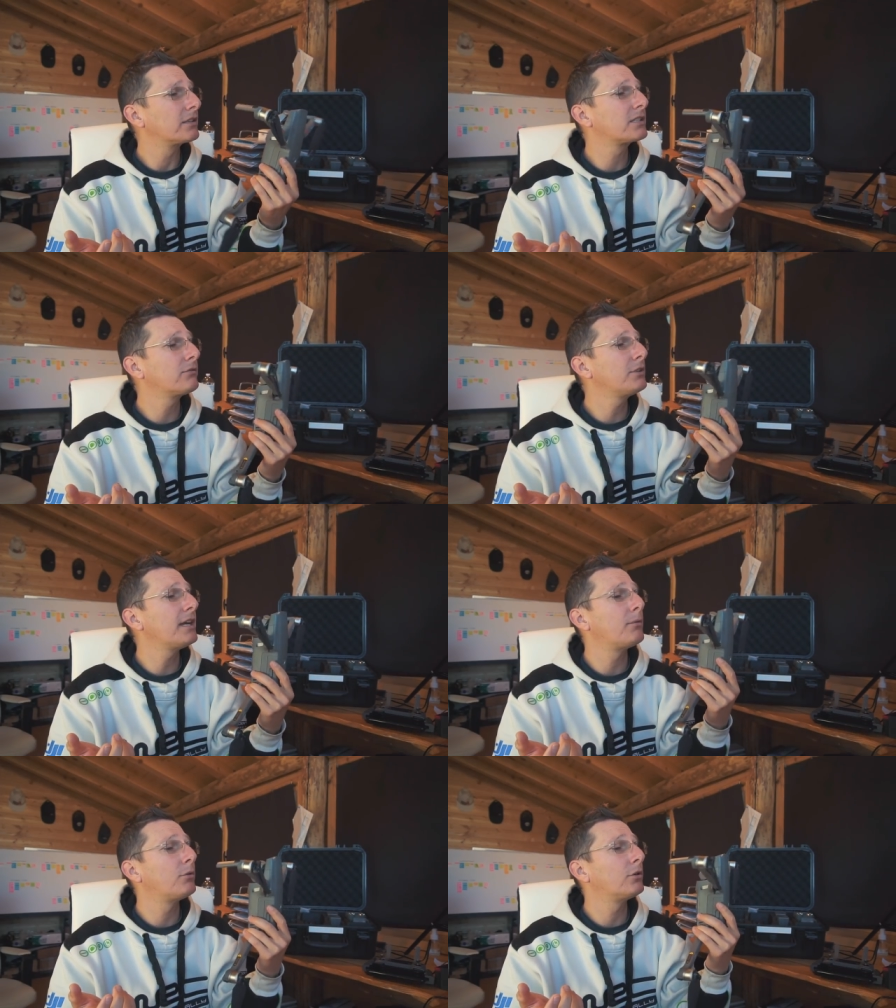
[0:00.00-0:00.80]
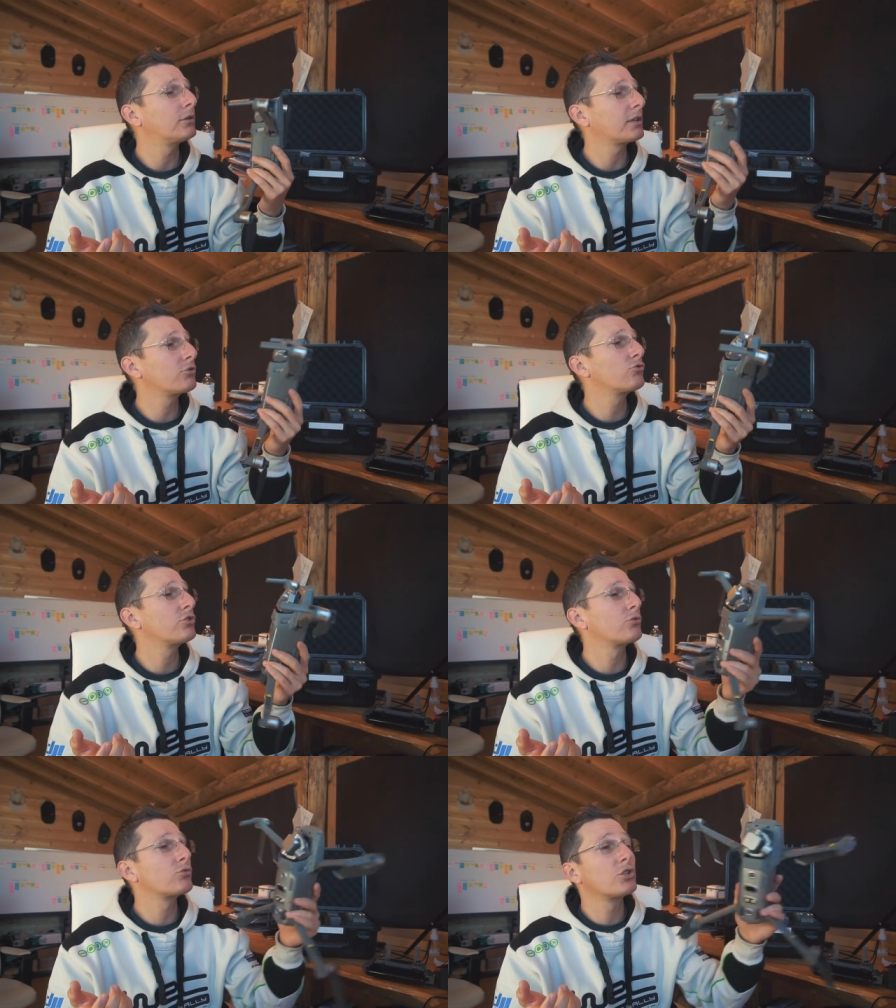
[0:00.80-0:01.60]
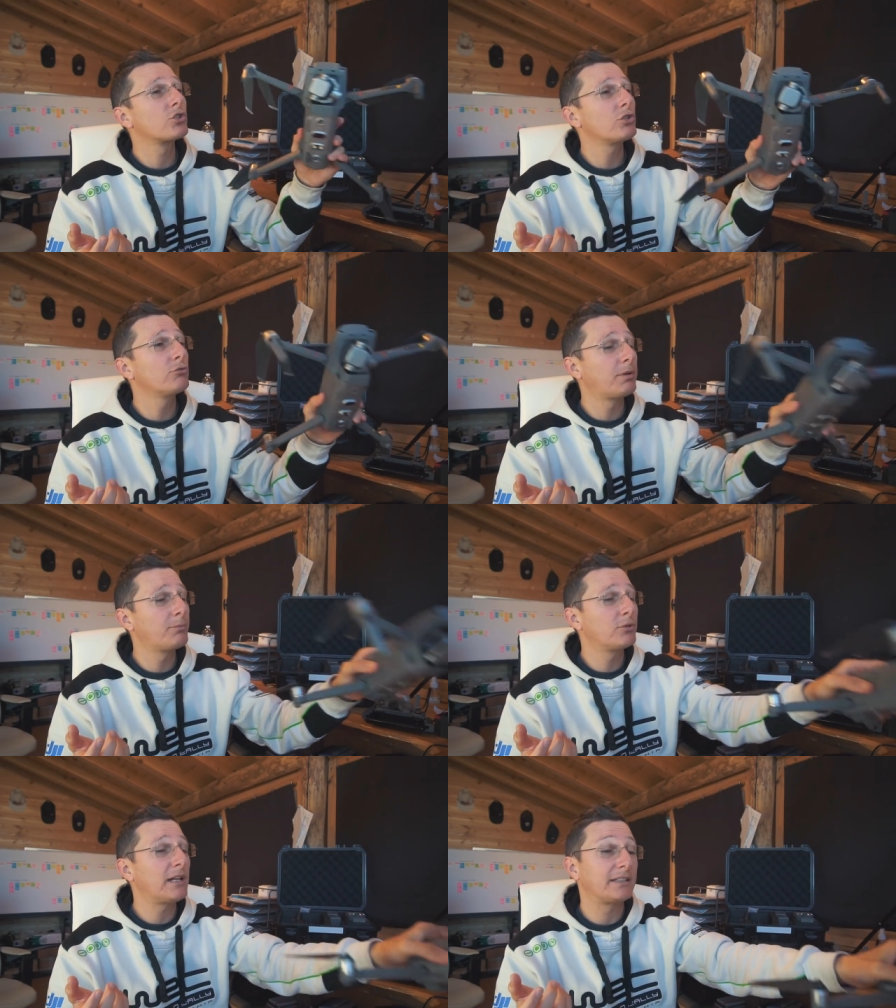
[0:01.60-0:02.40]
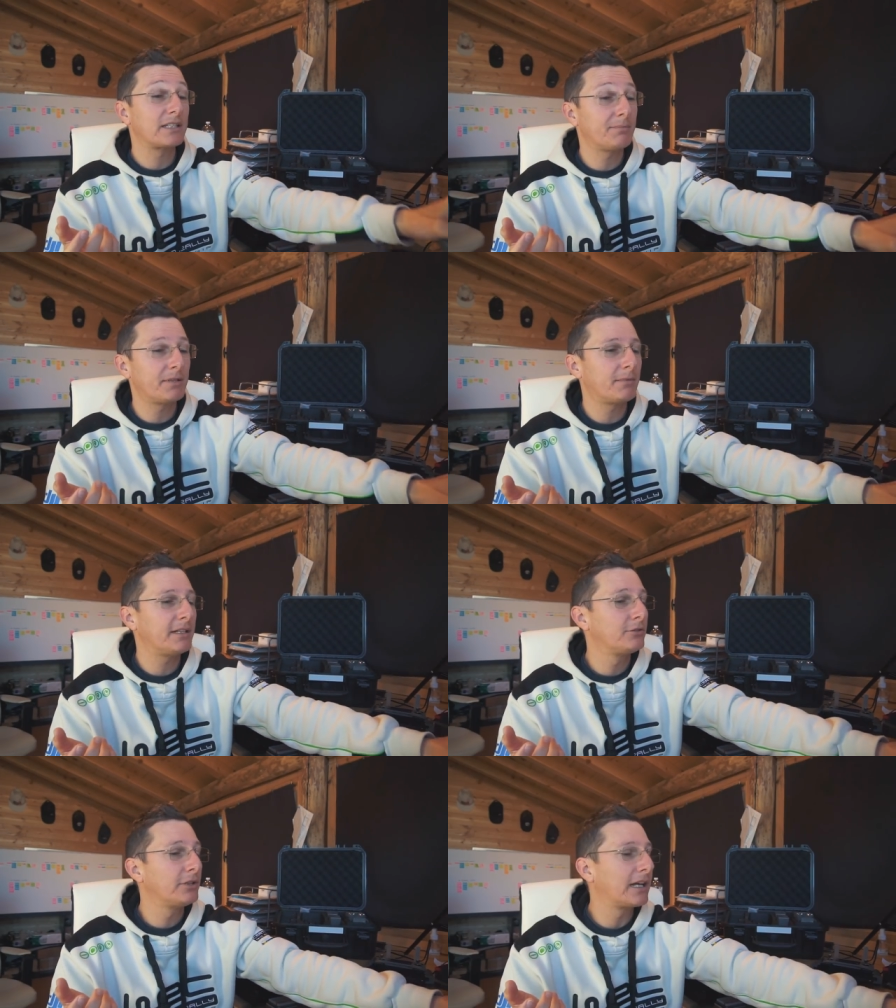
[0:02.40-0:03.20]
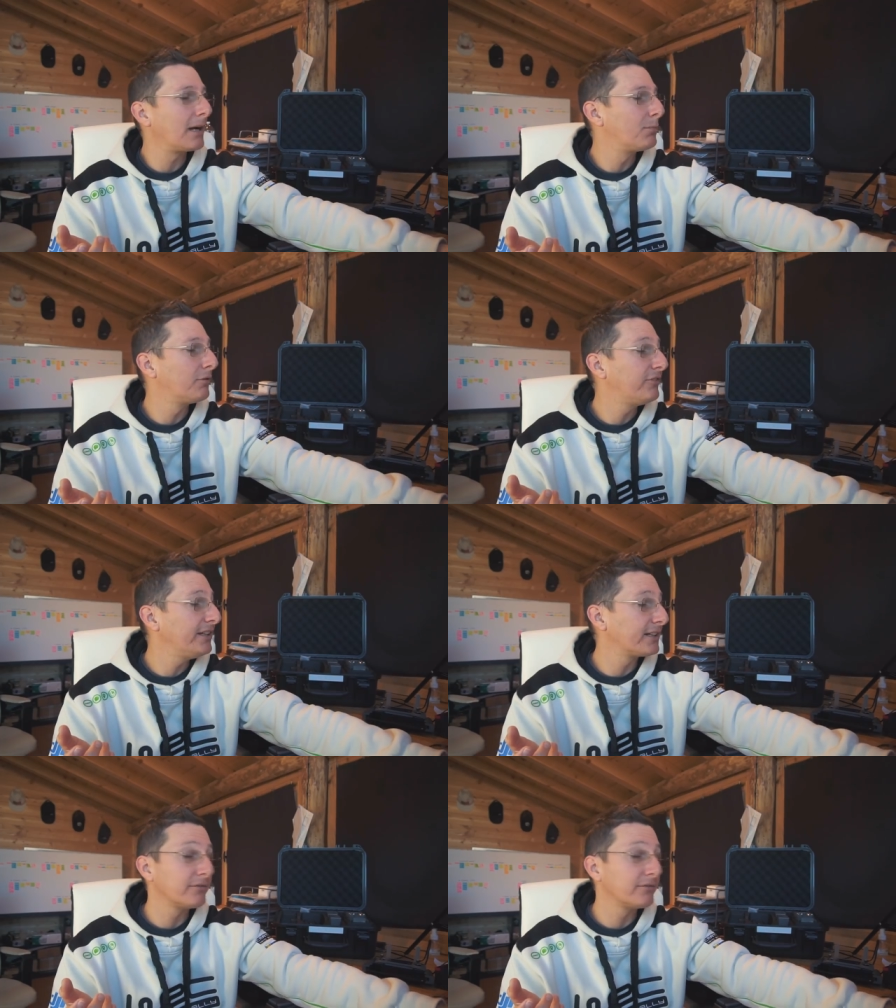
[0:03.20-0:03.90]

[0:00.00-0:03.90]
se vogliamo raggiungere un sensore un po' più grande, sempre rimanendo nel campo FLIR,